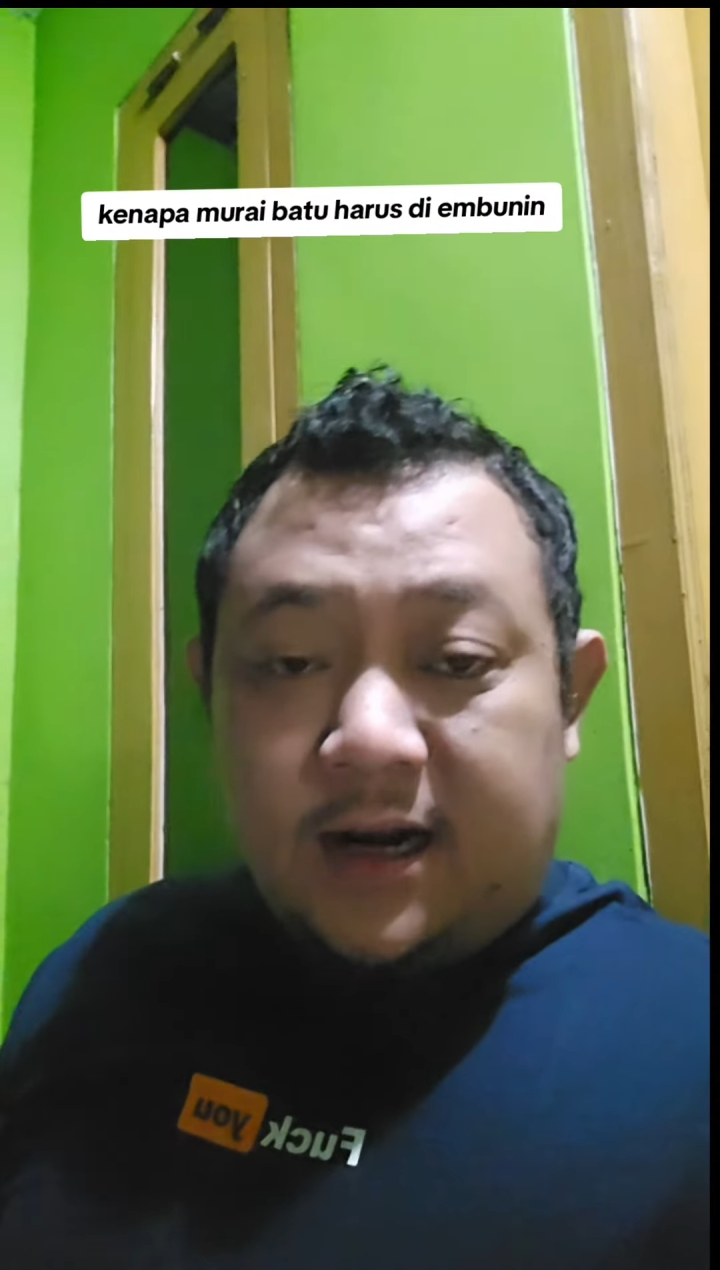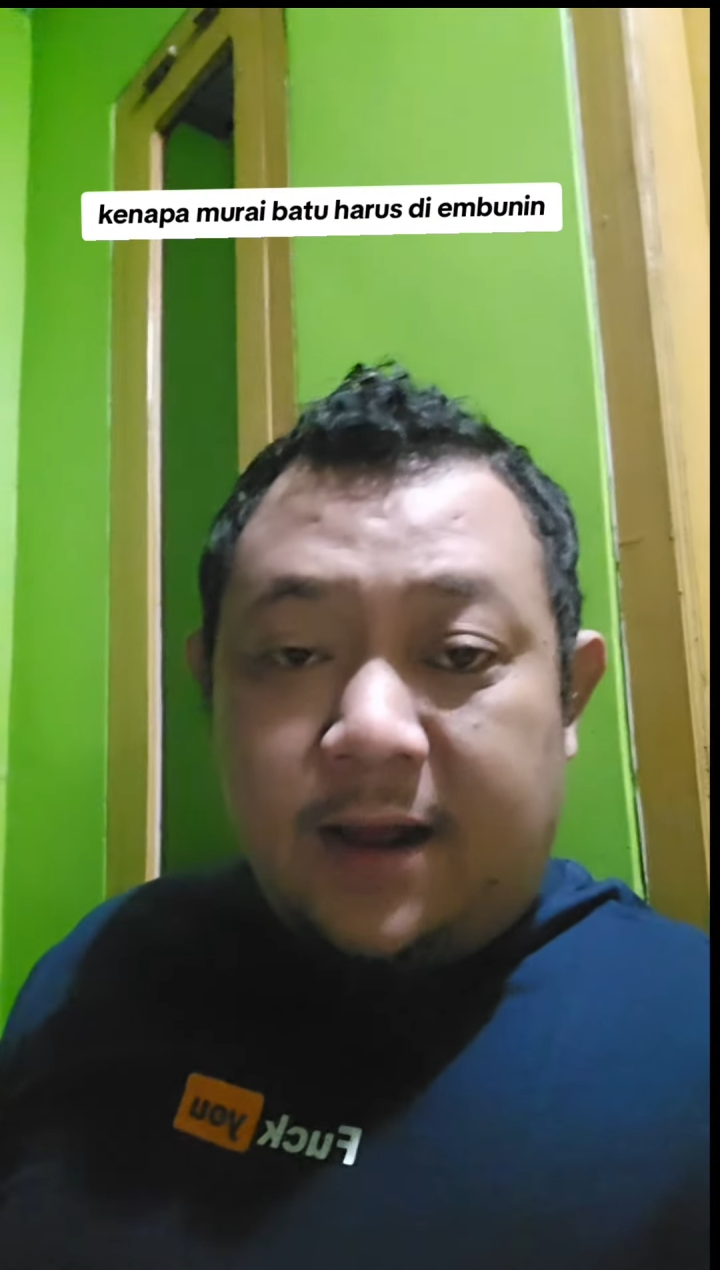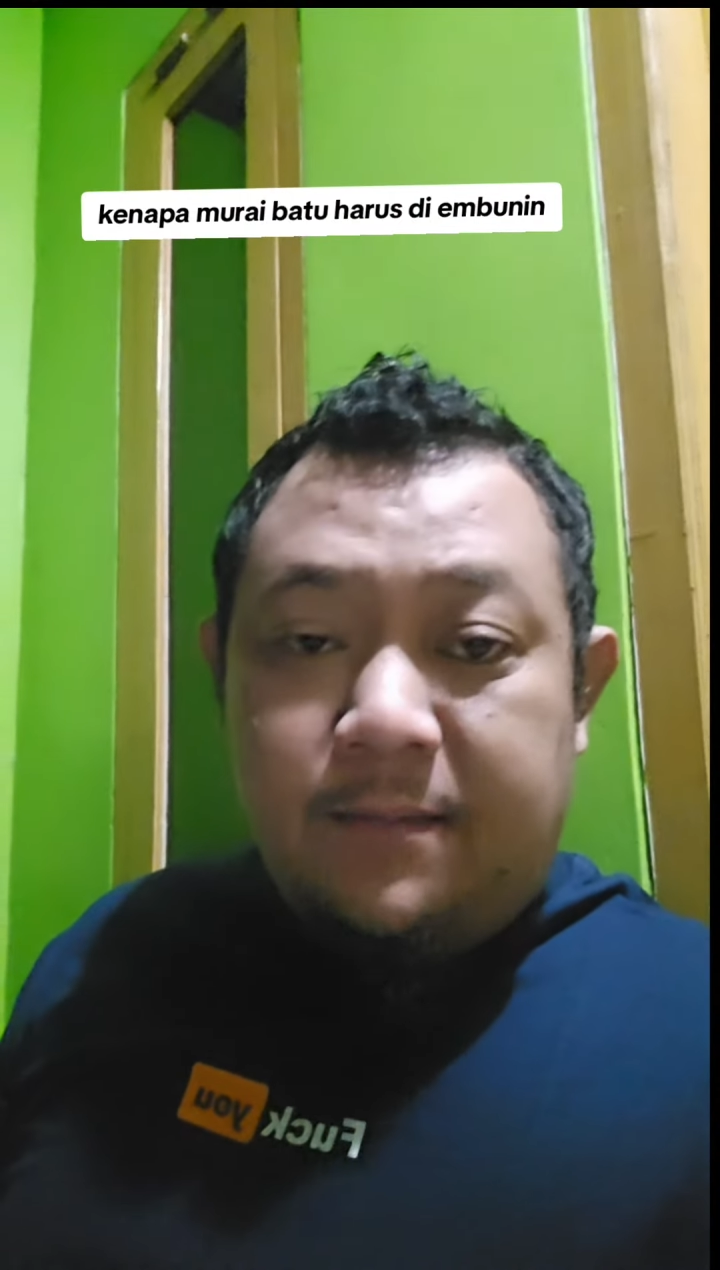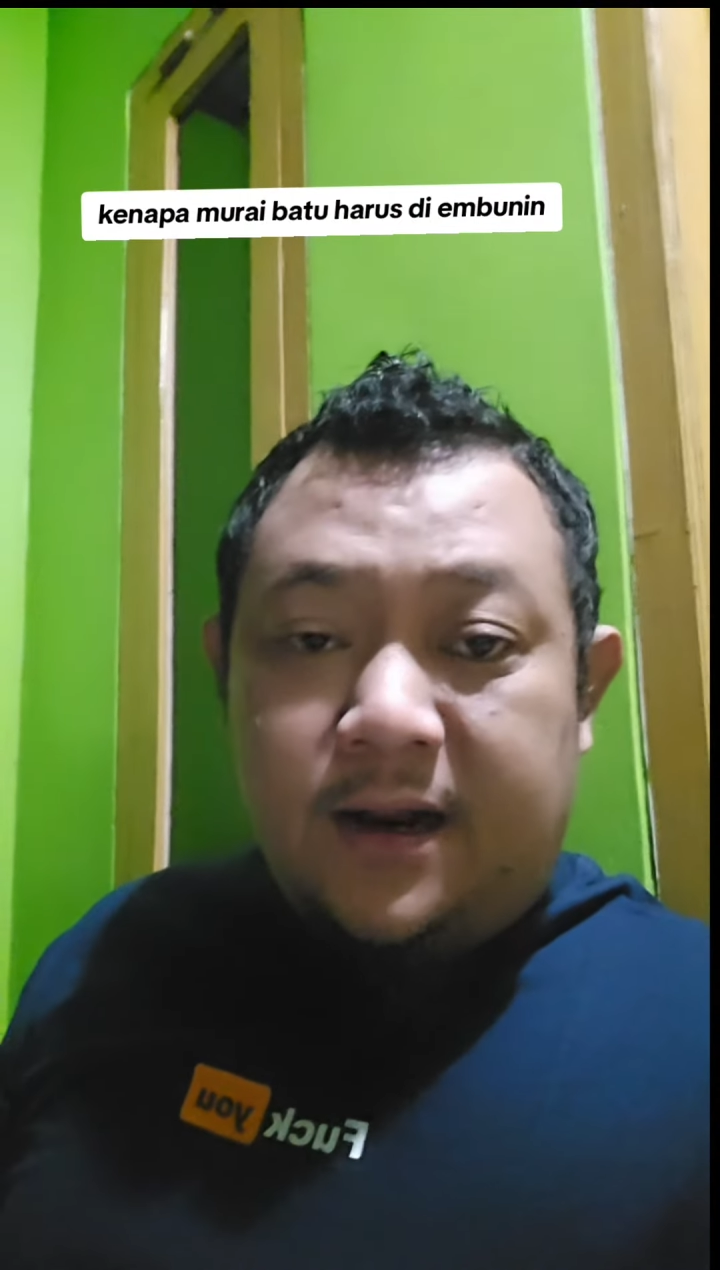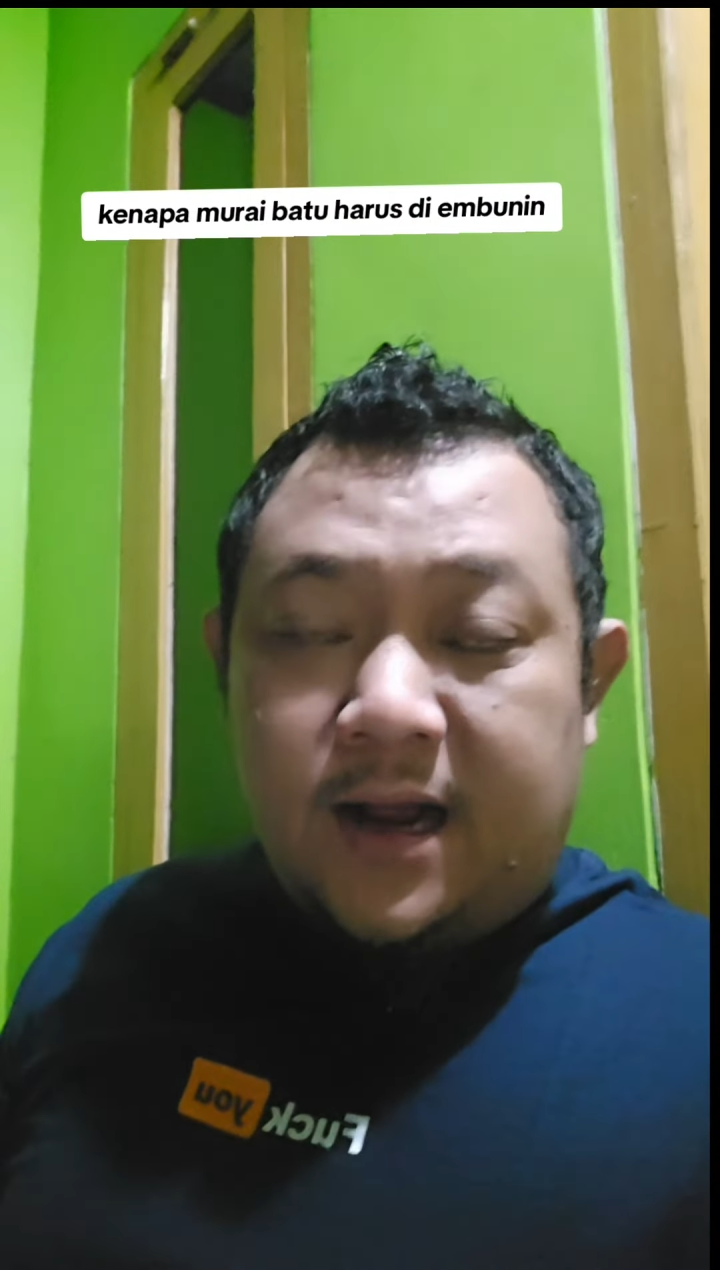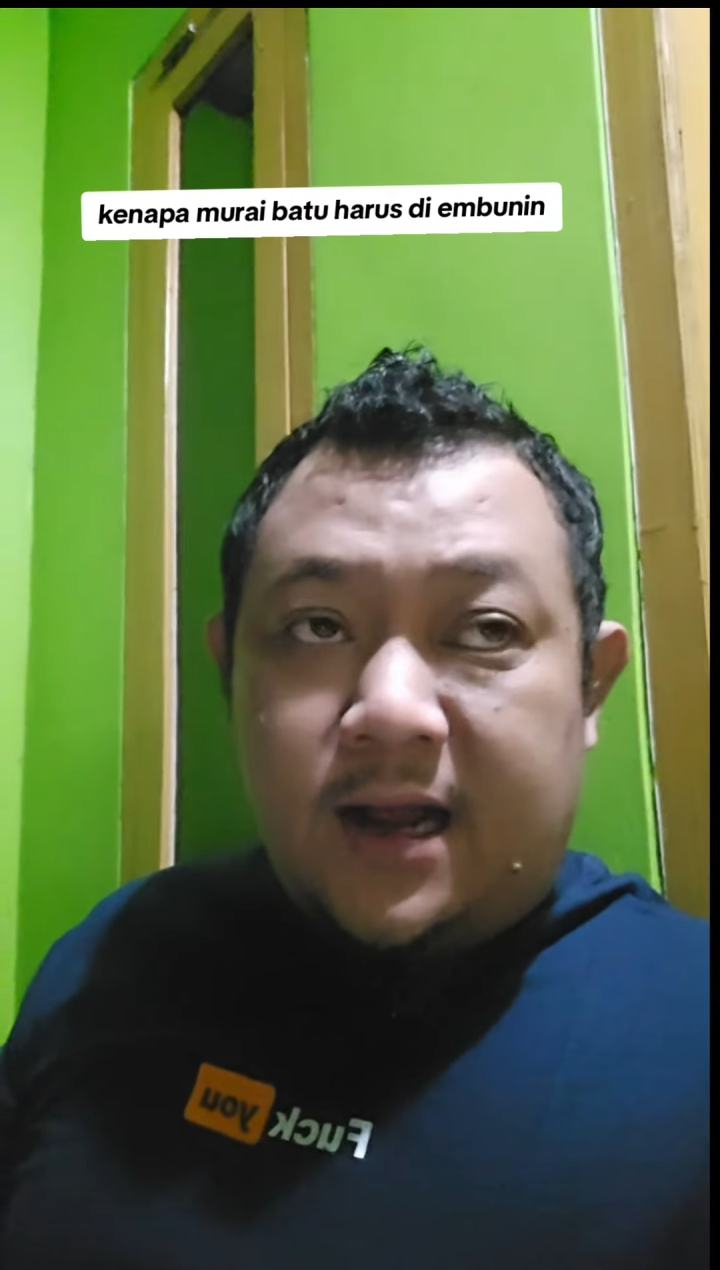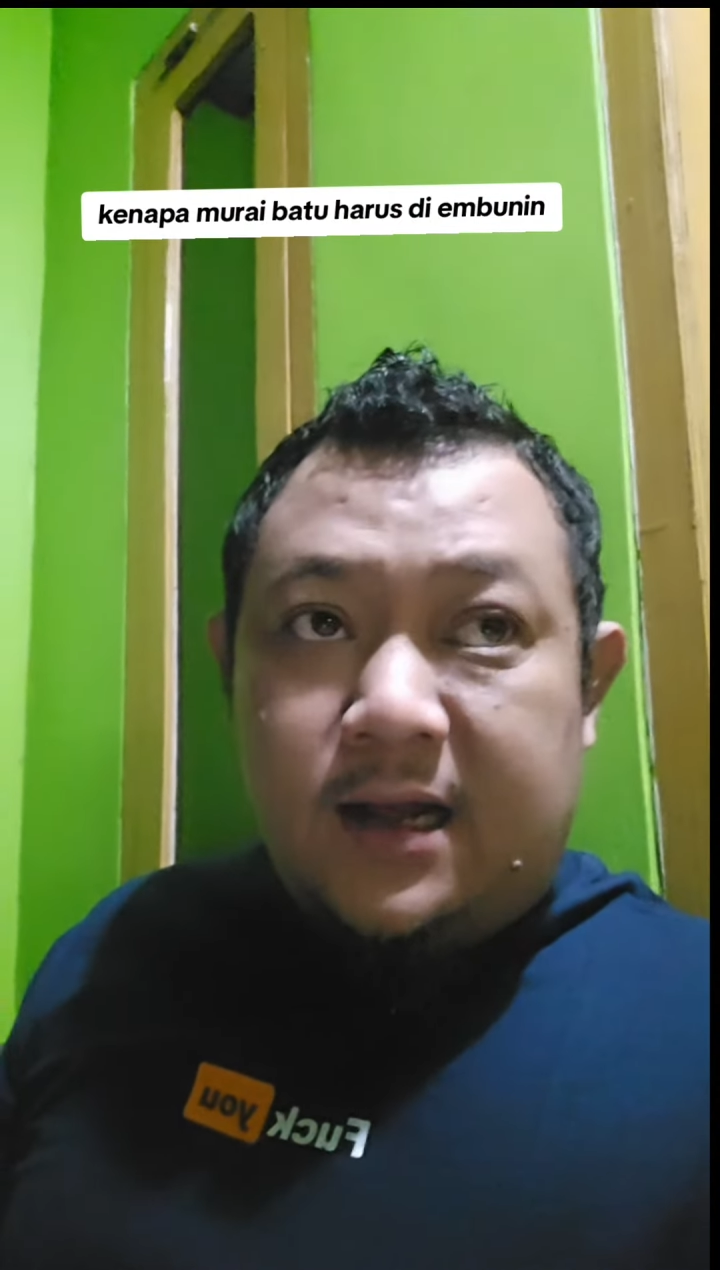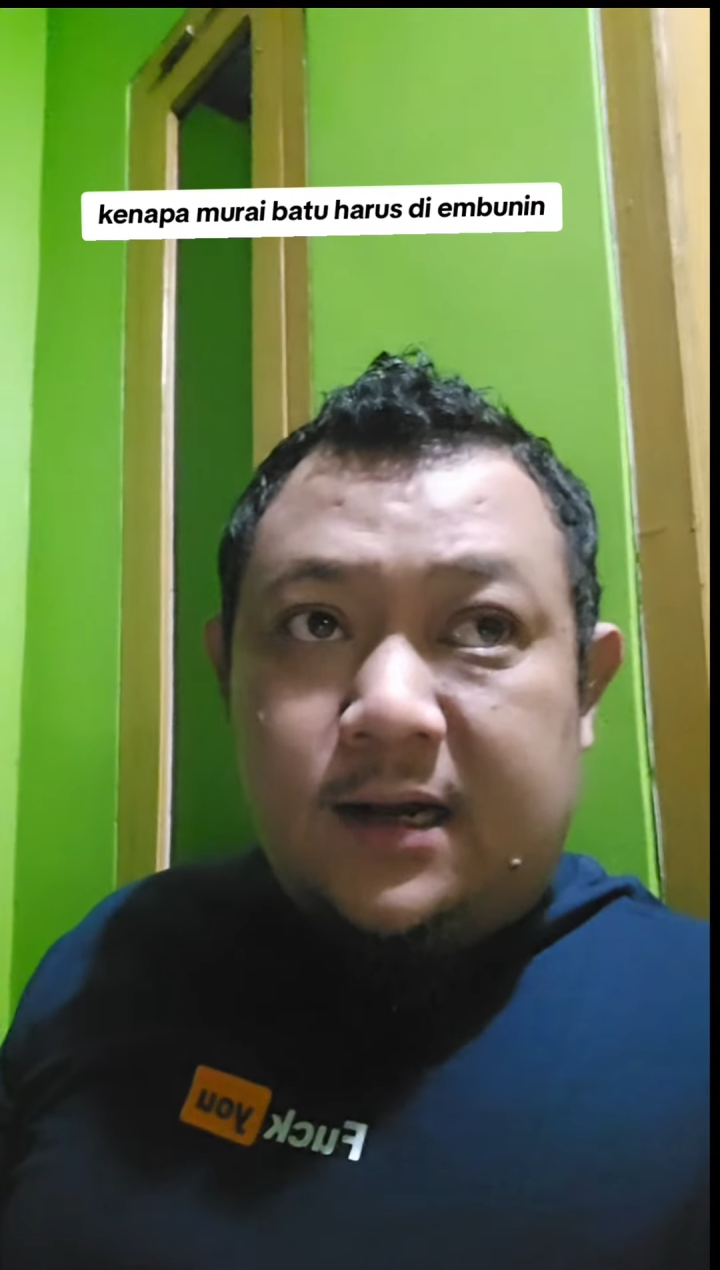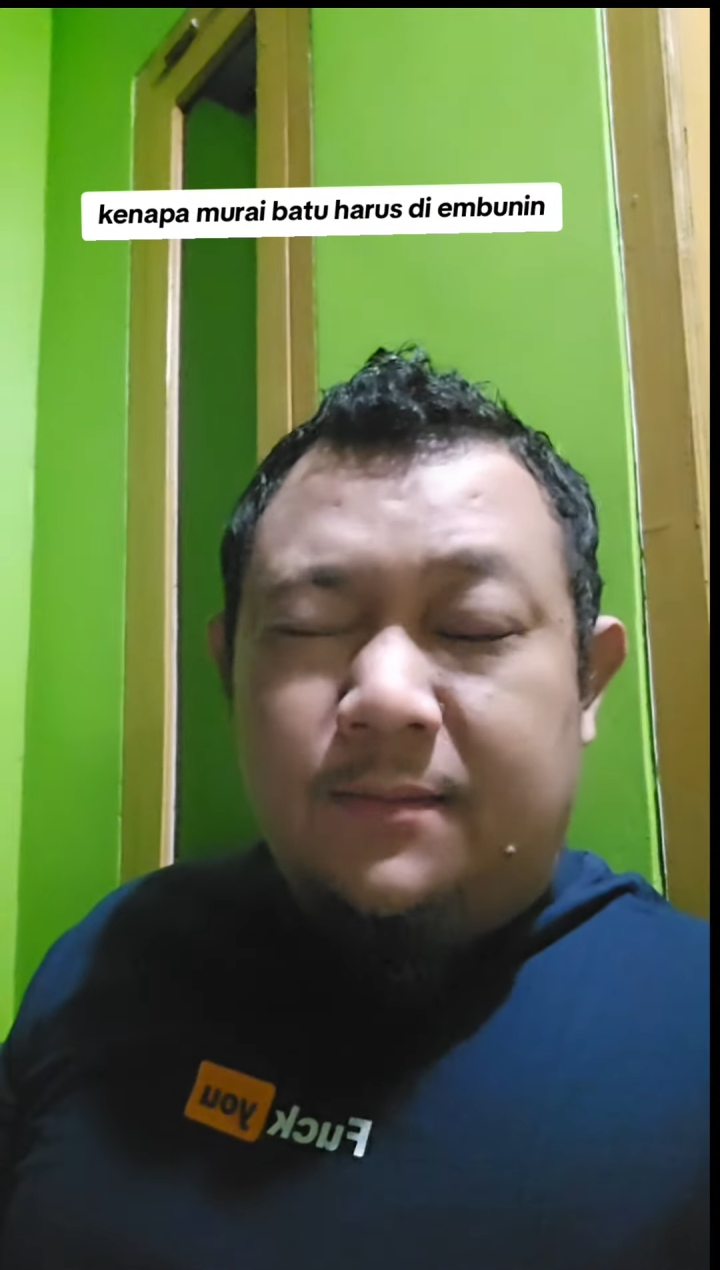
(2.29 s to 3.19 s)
GrabRK,